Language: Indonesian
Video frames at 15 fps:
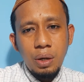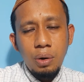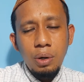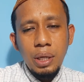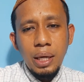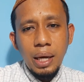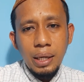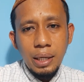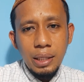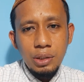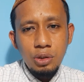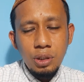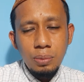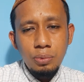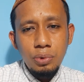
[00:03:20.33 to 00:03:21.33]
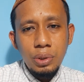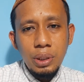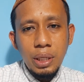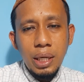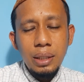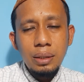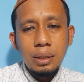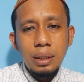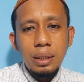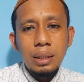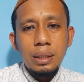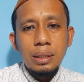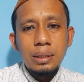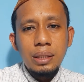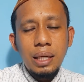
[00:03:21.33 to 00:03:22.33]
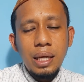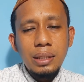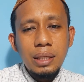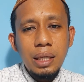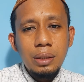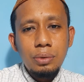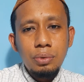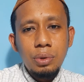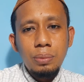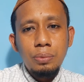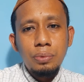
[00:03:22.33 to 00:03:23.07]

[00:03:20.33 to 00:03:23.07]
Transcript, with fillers: oleh karena itu kemudian salah satu